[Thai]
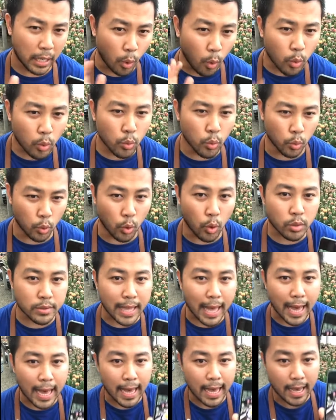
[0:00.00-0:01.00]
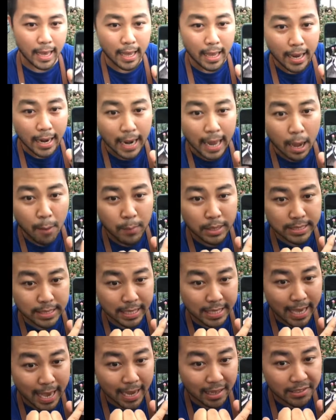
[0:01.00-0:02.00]
มันลกหูลกตา No แล้วมัน
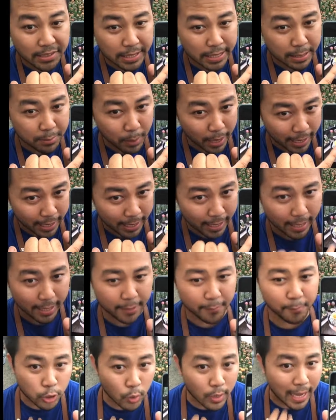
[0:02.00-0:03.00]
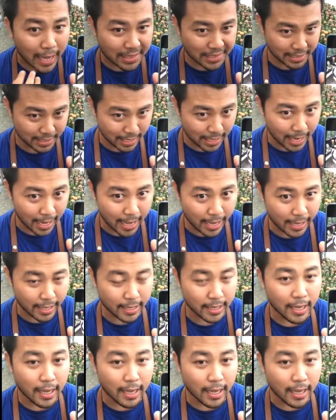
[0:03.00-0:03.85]
จะแย่งซีนพระเอก เราต้องการสื่ออะไร